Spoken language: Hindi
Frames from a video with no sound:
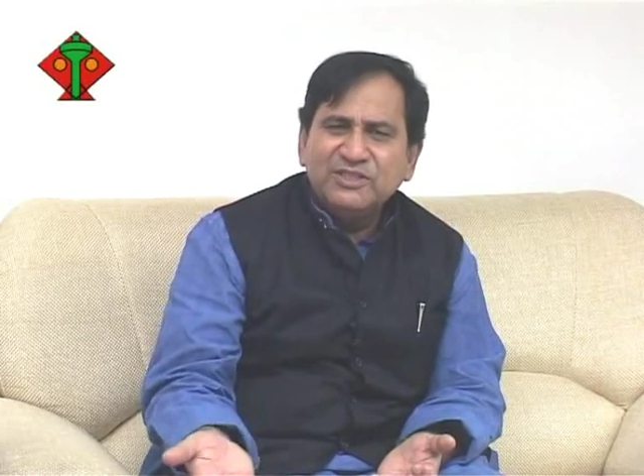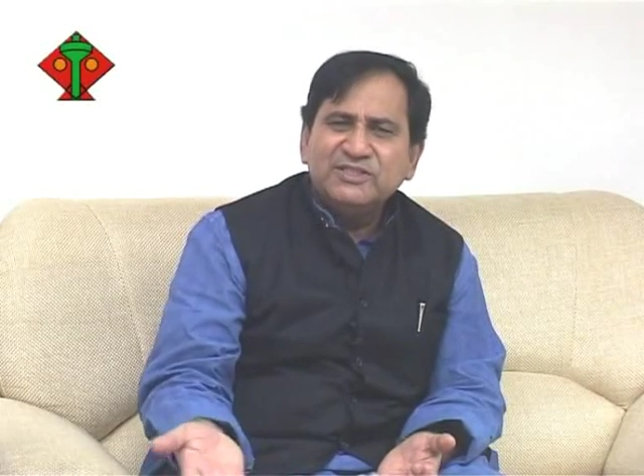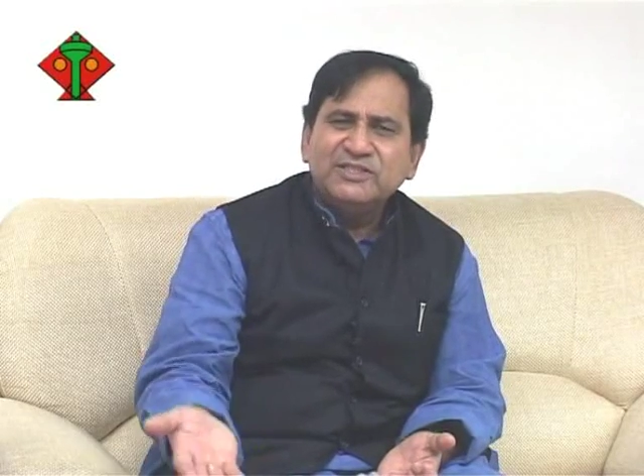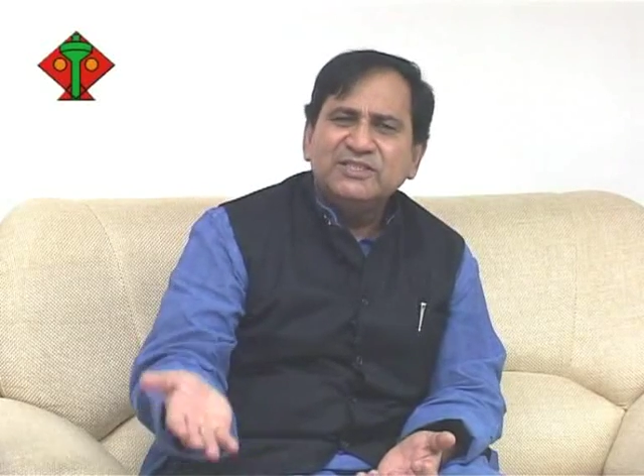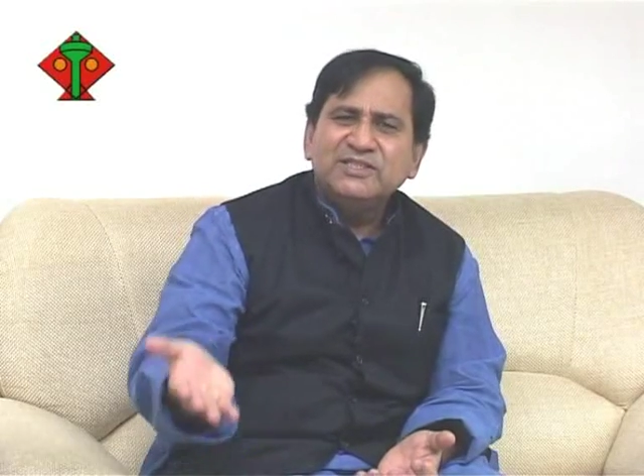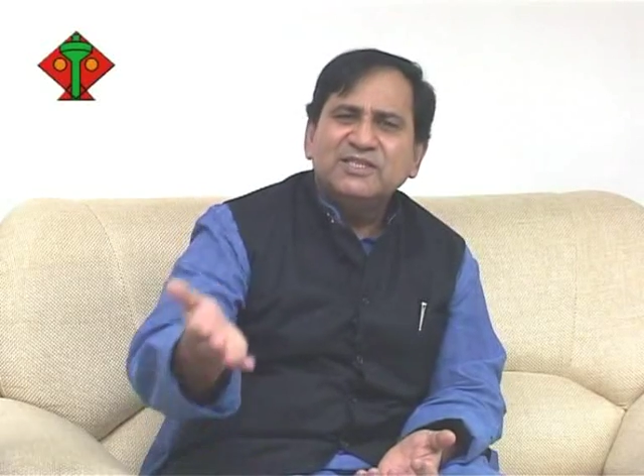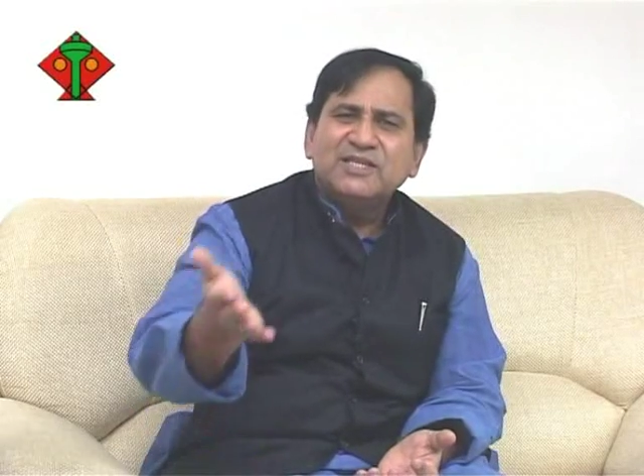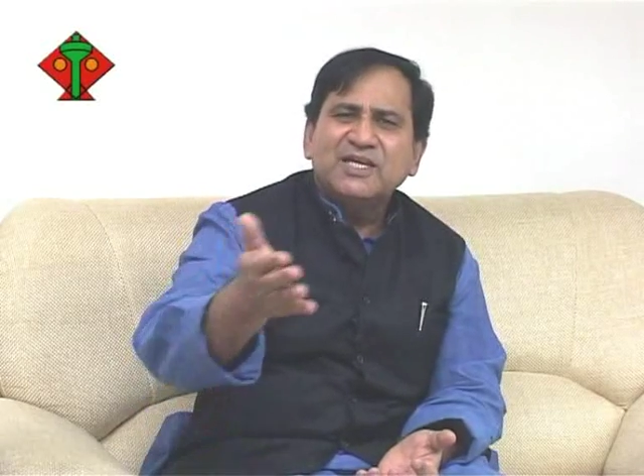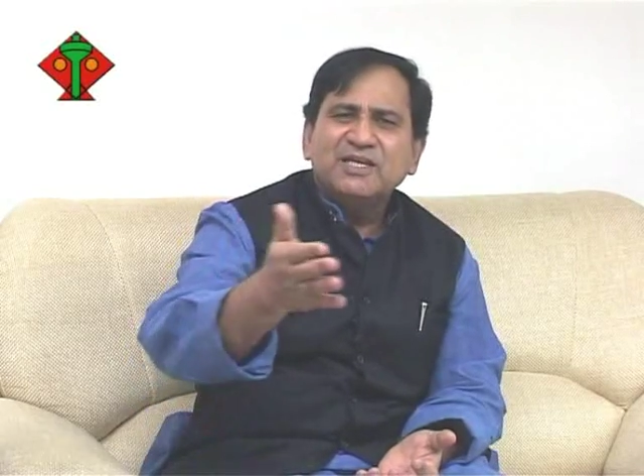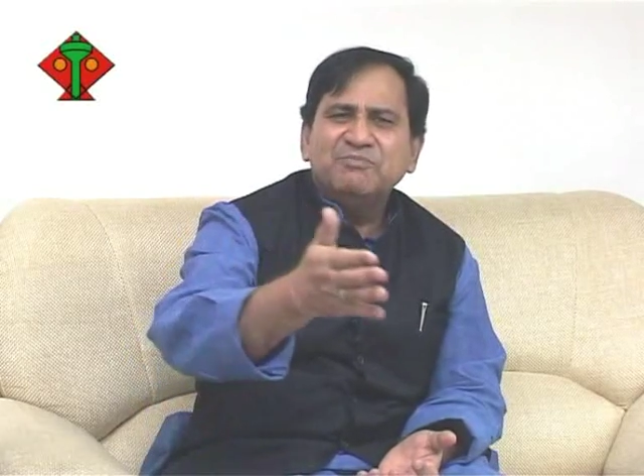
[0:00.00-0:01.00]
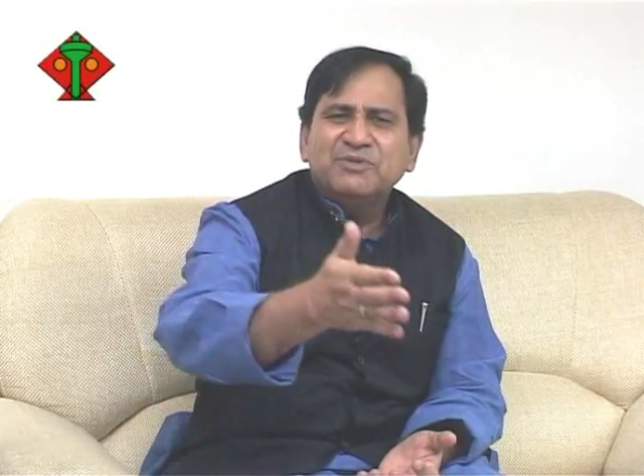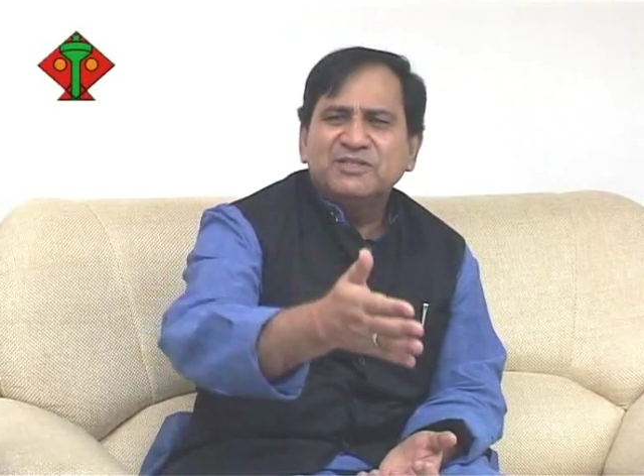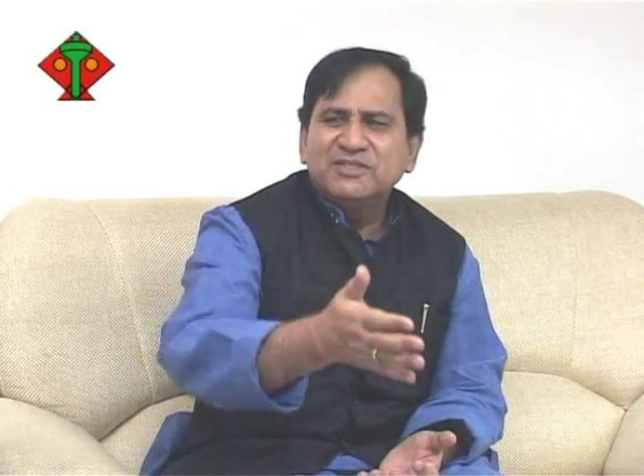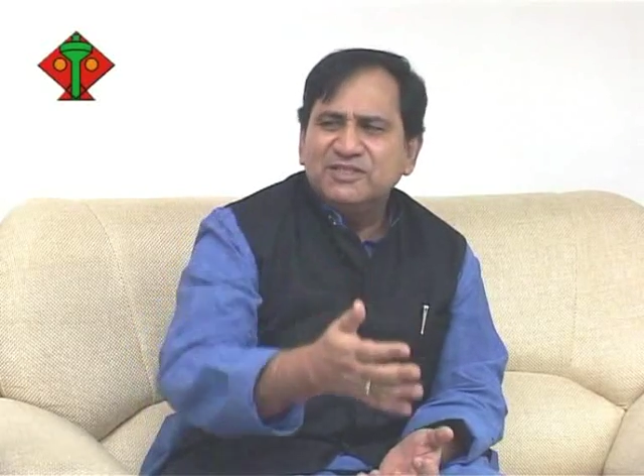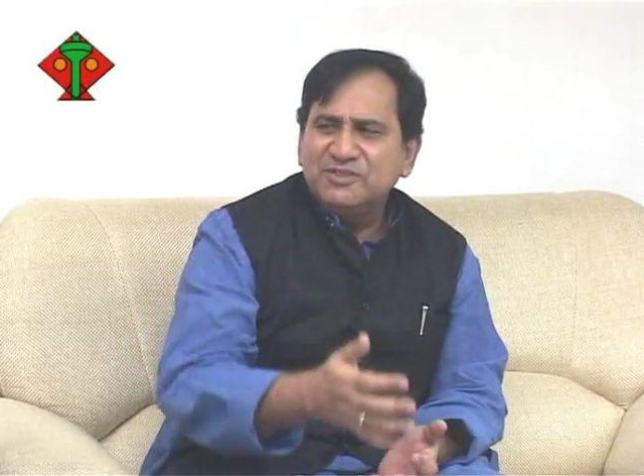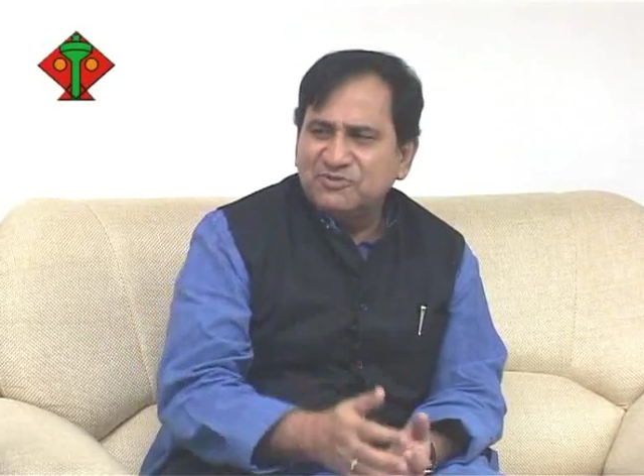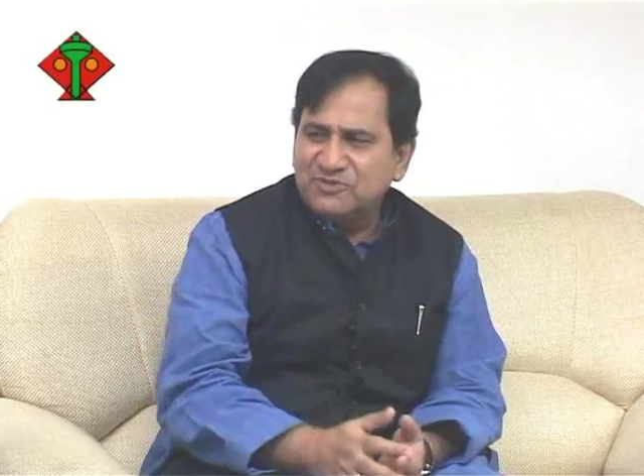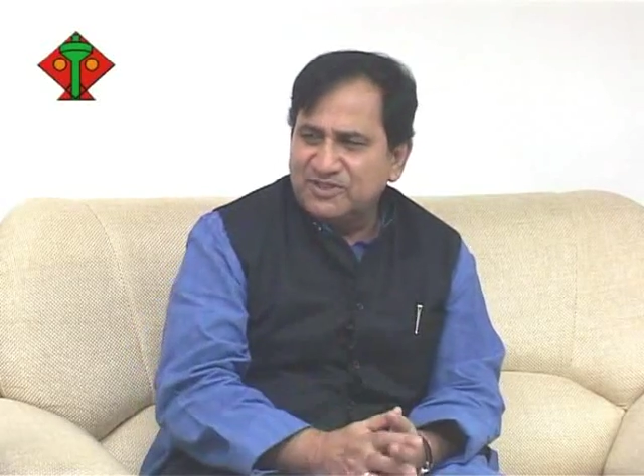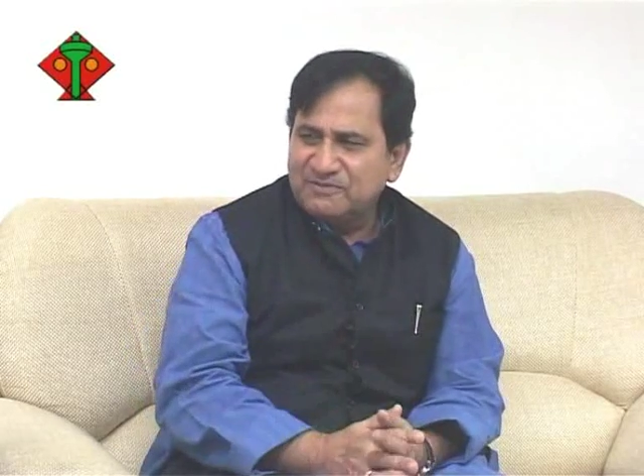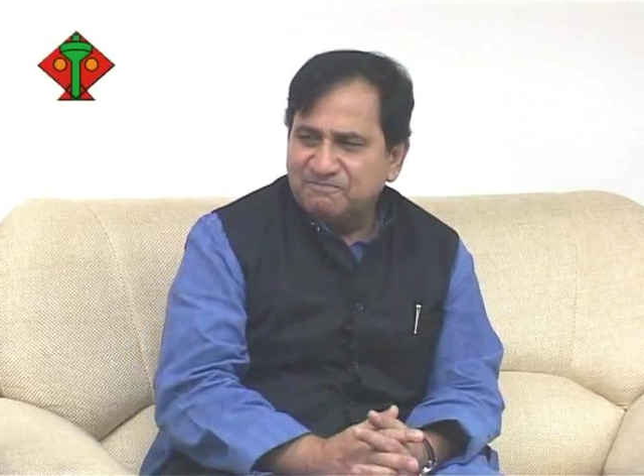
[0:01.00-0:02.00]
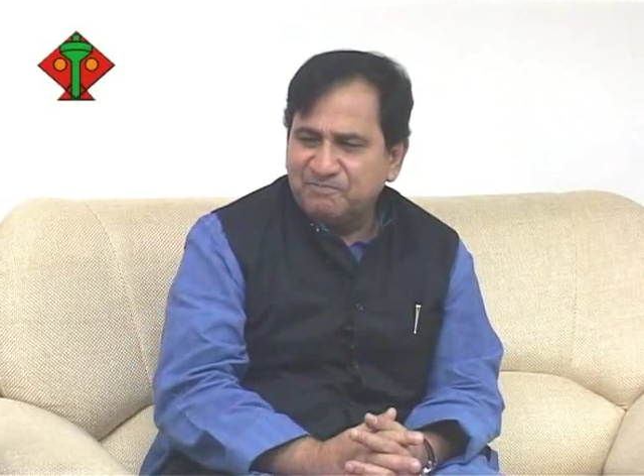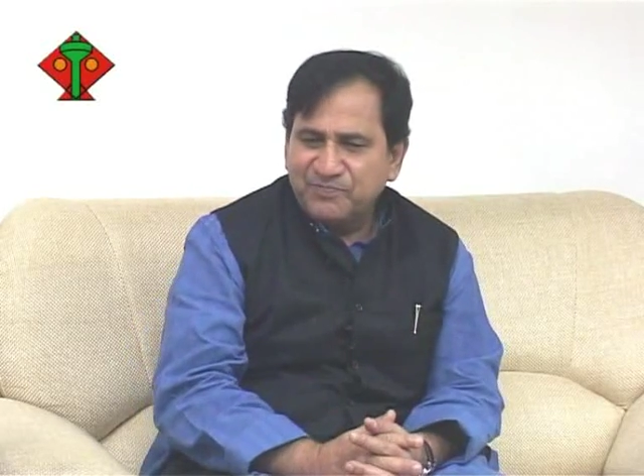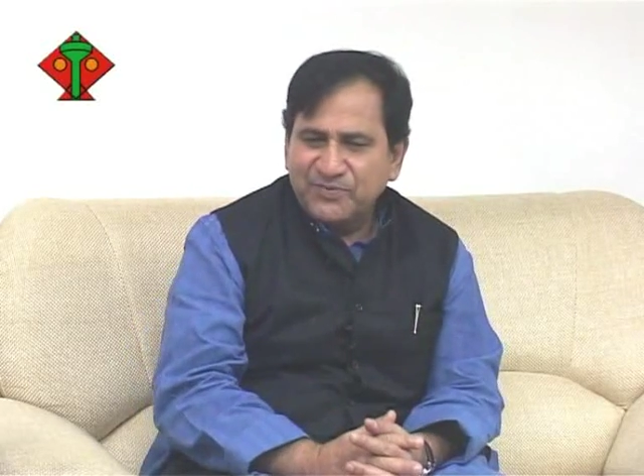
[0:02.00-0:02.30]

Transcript: देश की जनता के प्रतिनिधि होते हैं